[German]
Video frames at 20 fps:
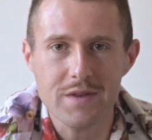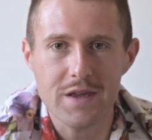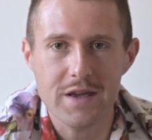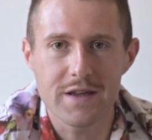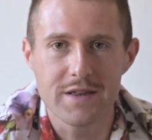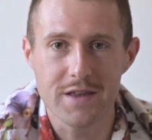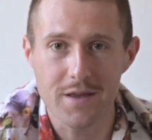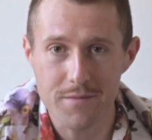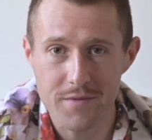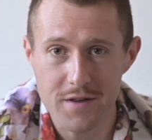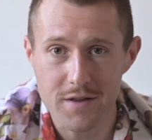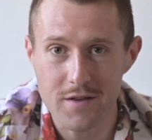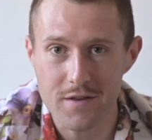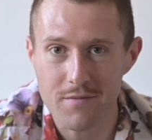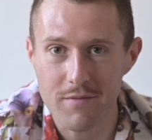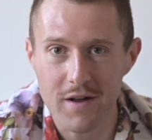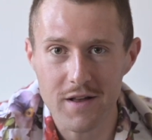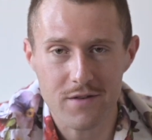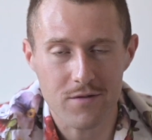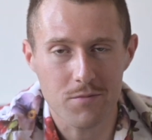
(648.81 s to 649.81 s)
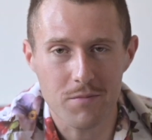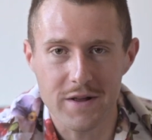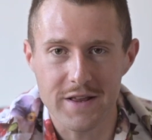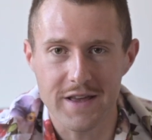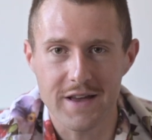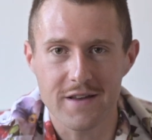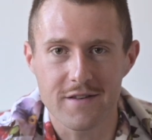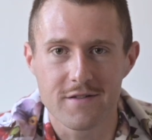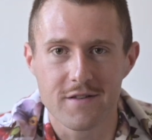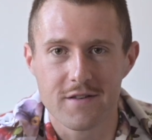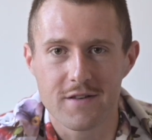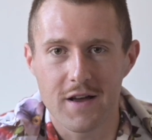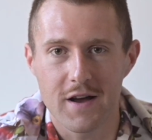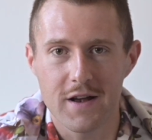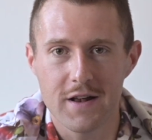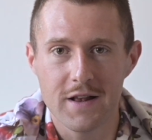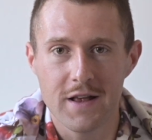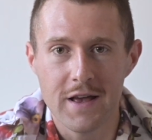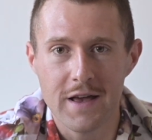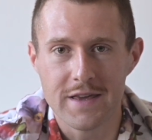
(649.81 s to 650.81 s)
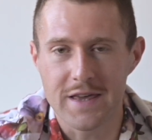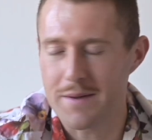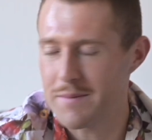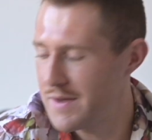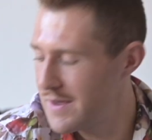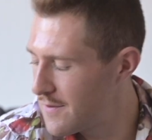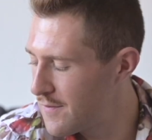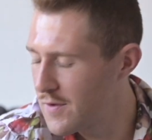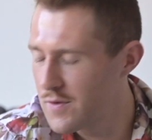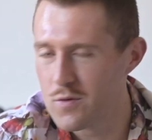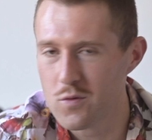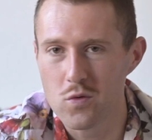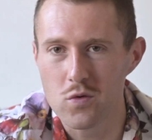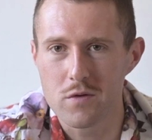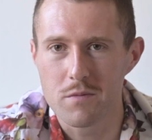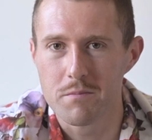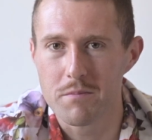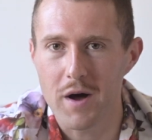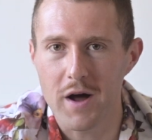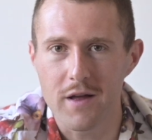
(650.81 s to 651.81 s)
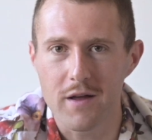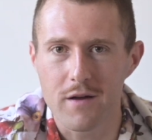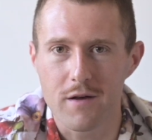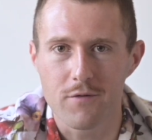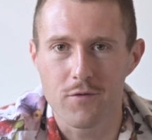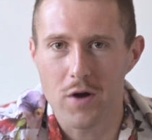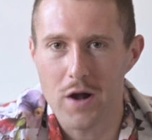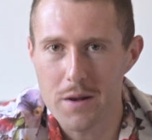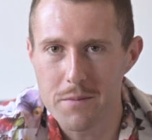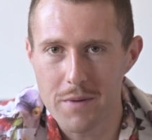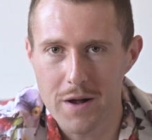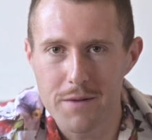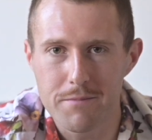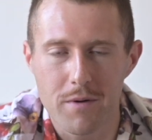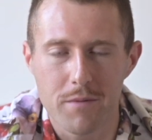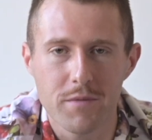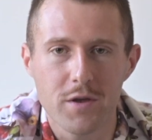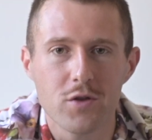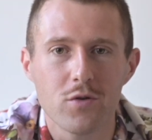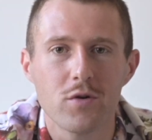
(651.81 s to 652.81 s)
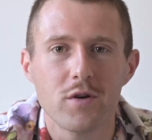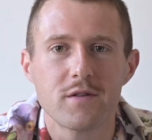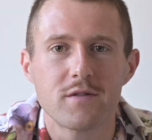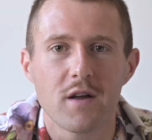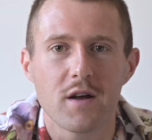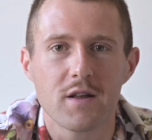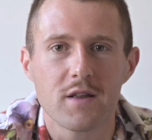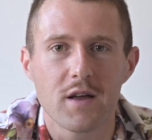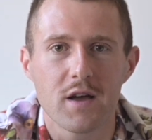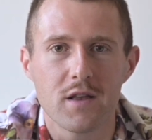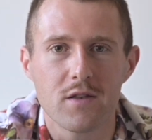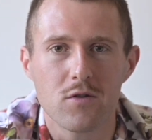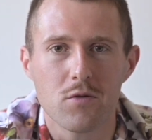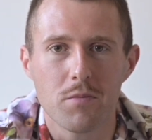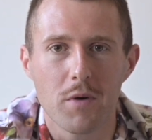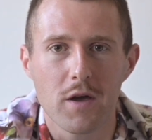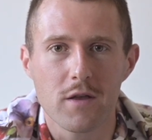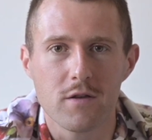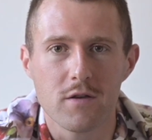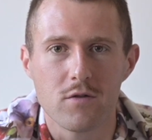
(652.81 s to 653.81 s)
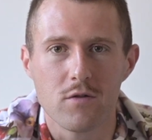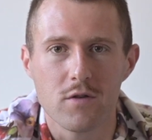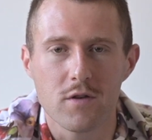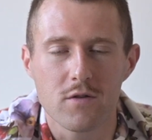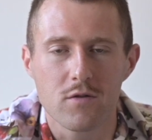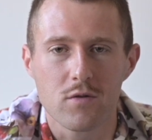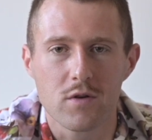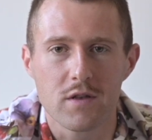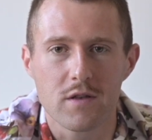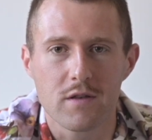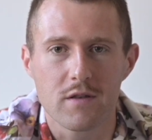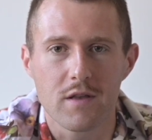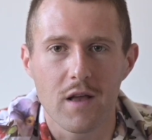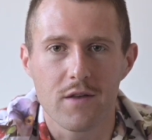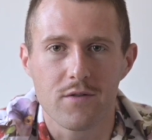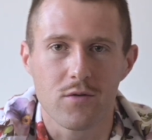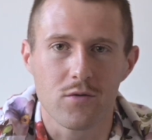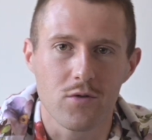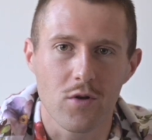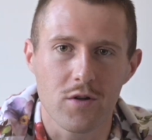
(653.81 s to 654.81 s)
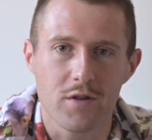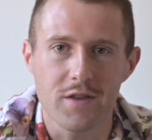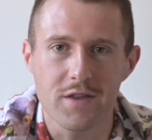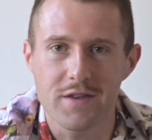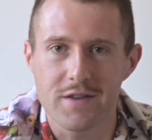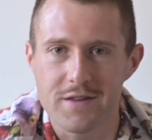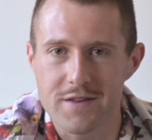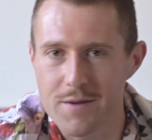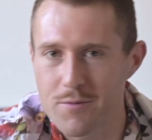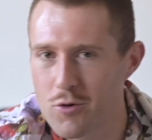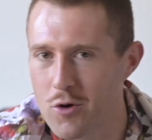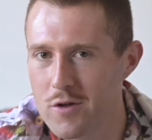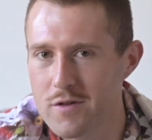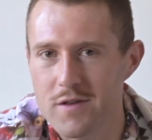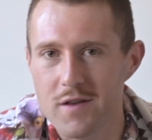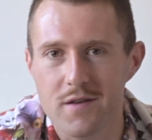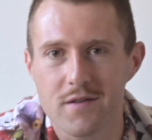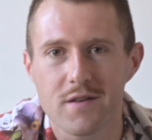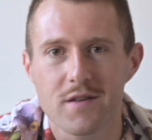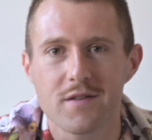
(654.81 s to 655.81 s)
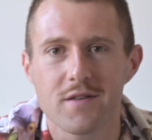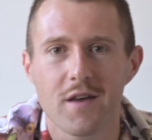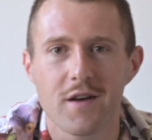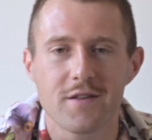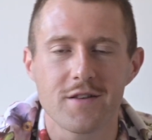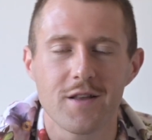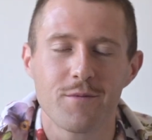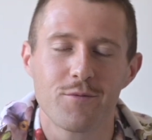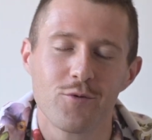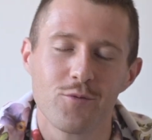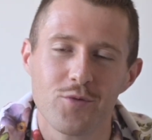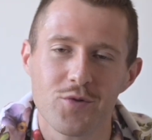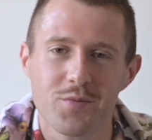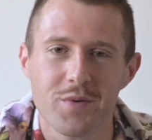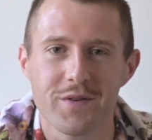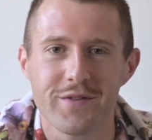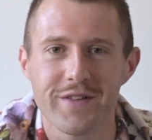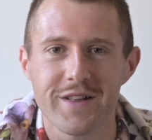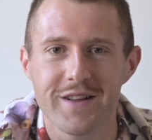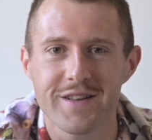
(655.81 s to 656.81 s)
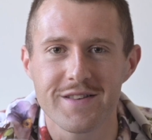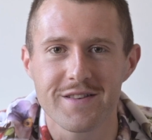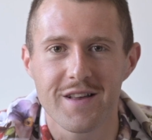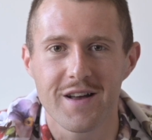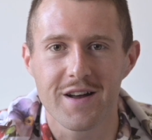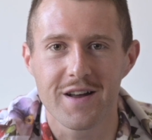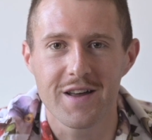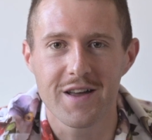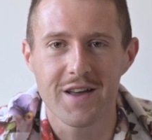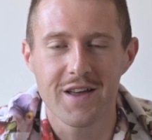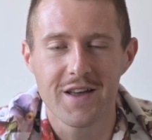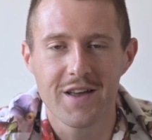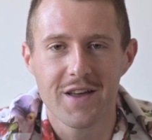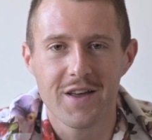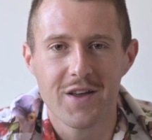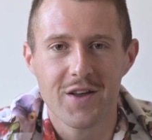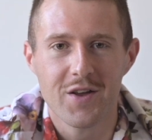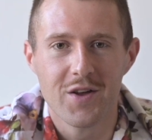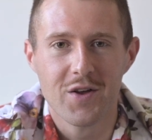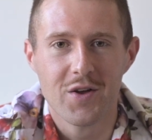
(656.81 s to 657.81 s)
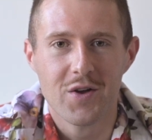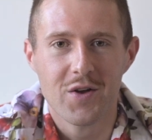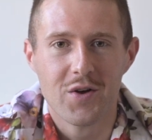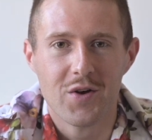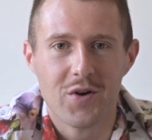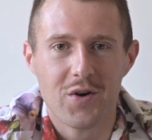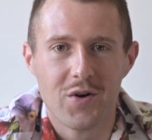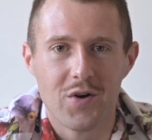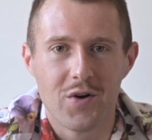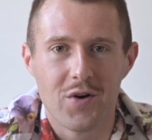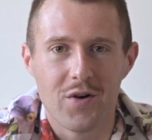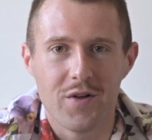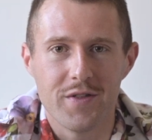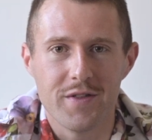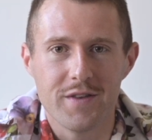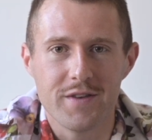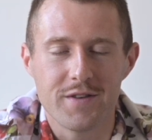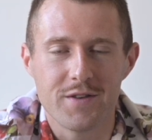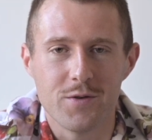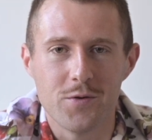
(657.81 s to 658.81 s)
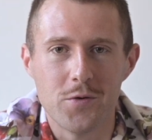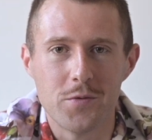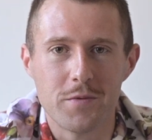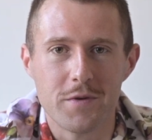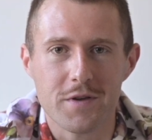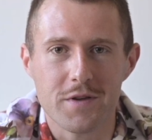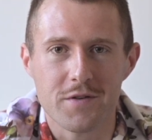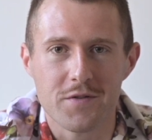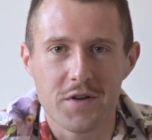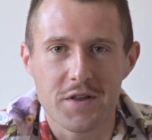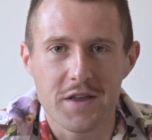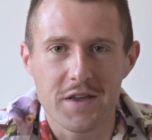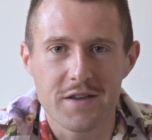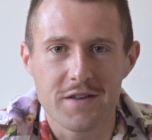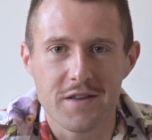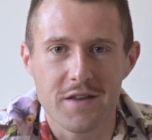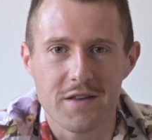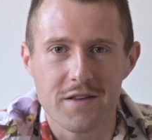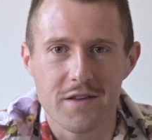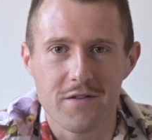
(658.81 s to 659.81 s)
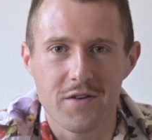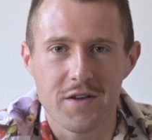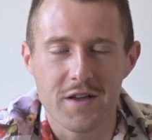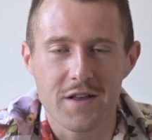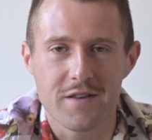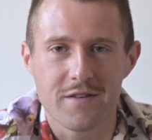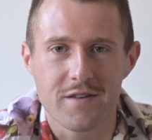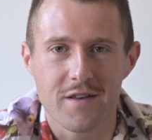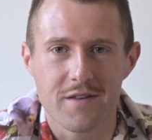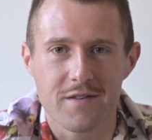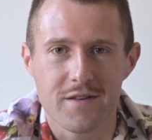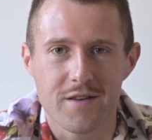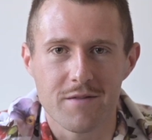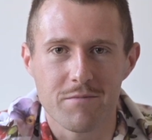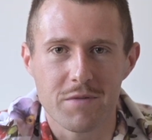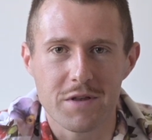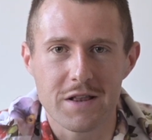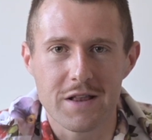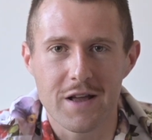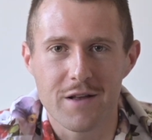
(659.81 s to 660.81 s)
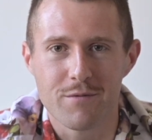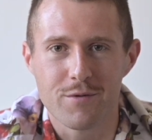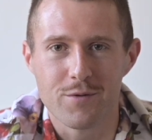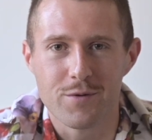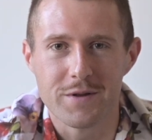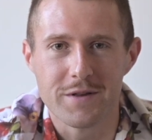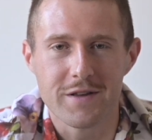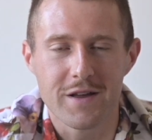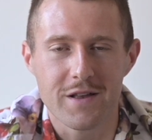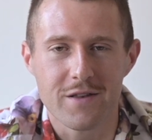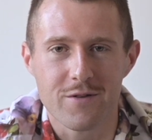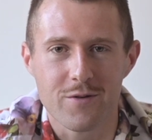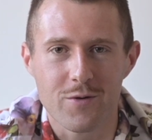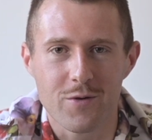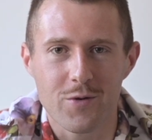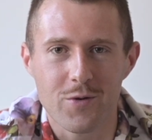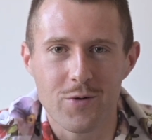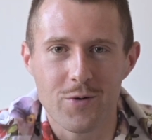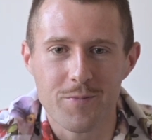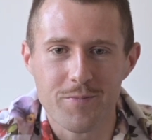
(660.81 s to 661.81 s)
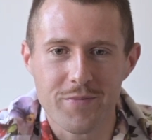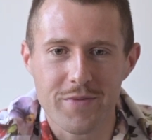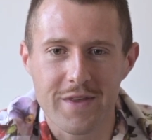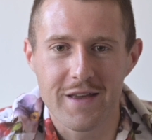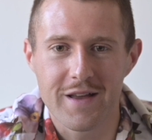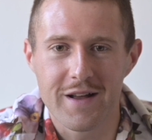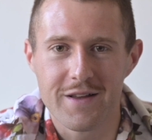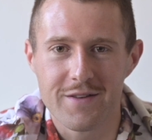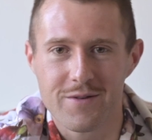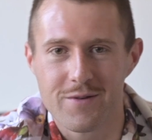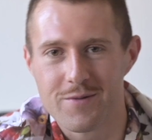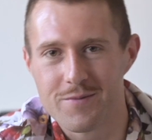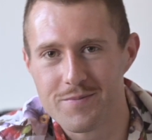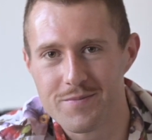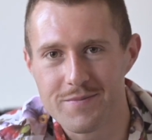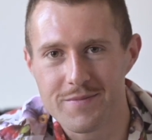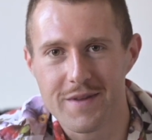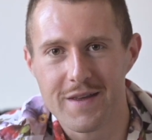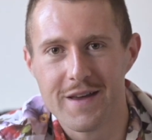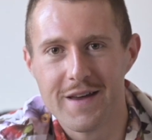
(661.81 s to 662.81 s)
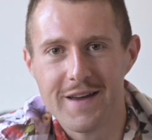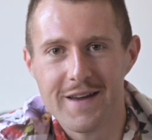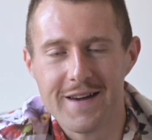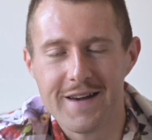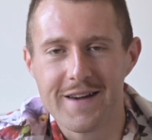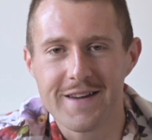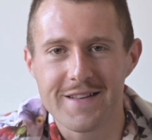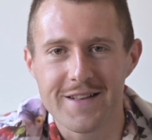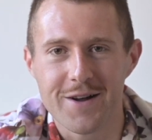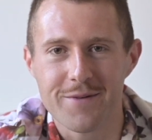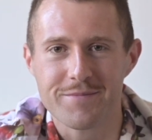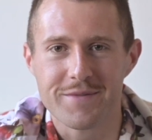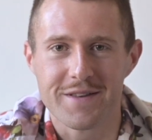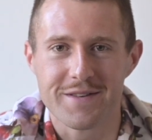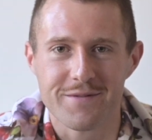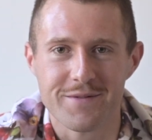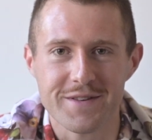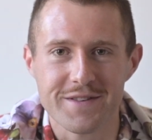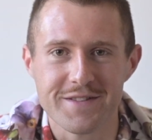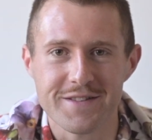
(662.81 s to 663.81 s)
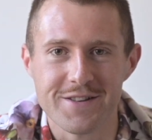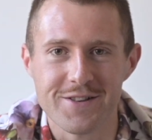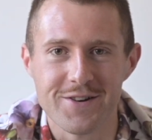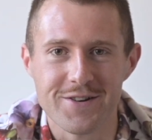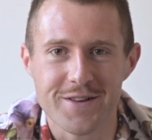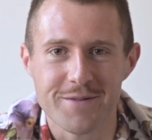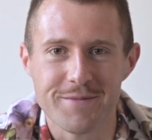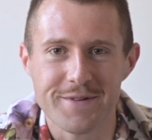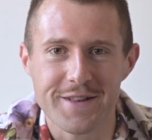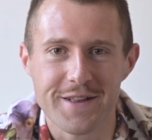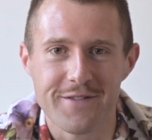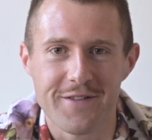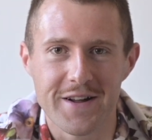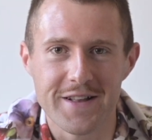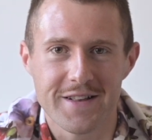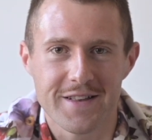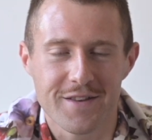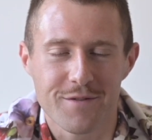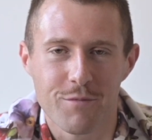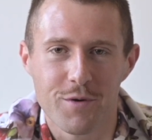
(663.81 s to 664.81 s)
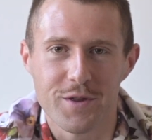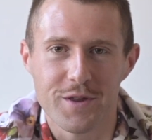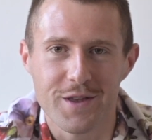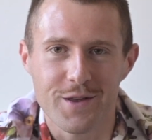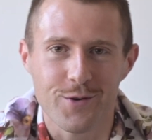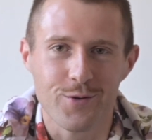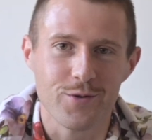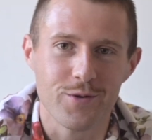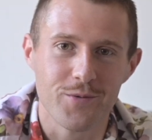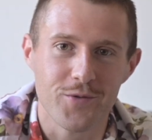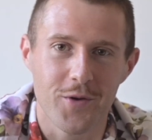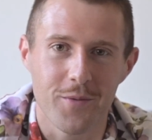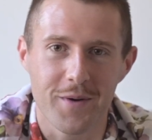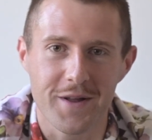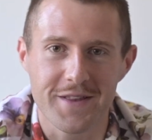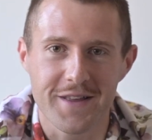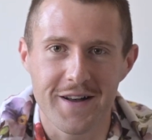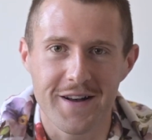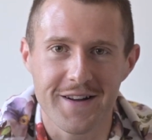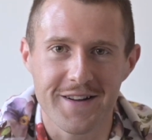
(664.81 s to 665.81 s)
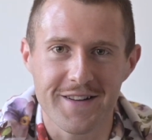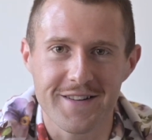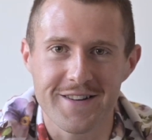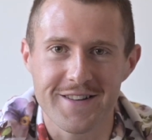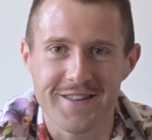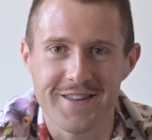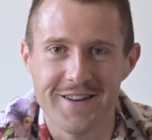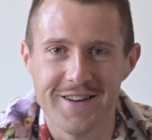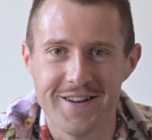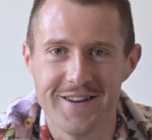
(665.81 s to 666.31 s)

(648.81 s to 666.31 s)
In dem Sinne, das war jetzt mal der erste Teil. Ich habe echt versucht, ein paar, vor allem halt bei mir neue Sachen reinzubringen, die ich noch nicht so, also noch nicht in dem Kontext gezeigt habe, so muss man es vielleicht sagen. Und nicht die üblichen Verdächtigen, die wir jedes Jahr sehen mit Light Blue Intense und Co. Also, ich glaube, das wissen die Leute mittlerweile, dass man den gut im Sommer tragen kann.